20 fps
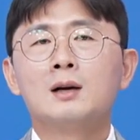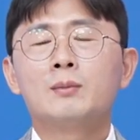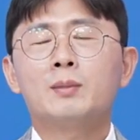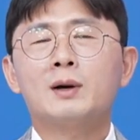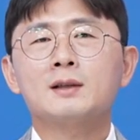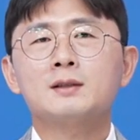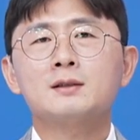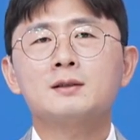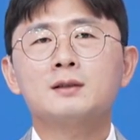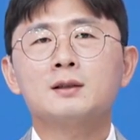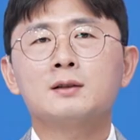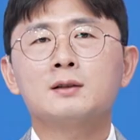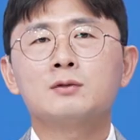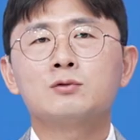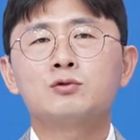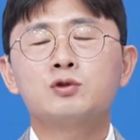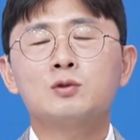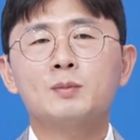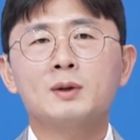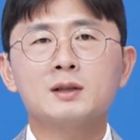빠질 때는
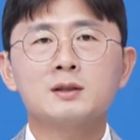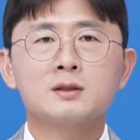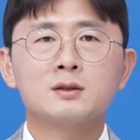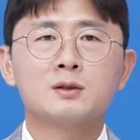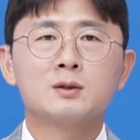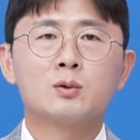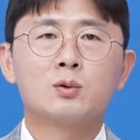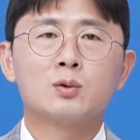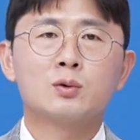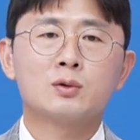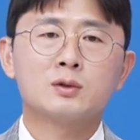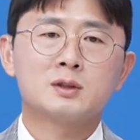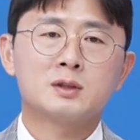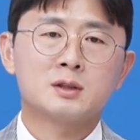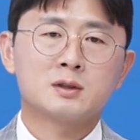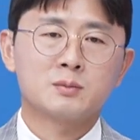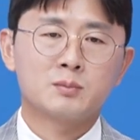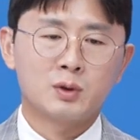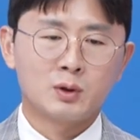훅 빠지는 그런 이제 좀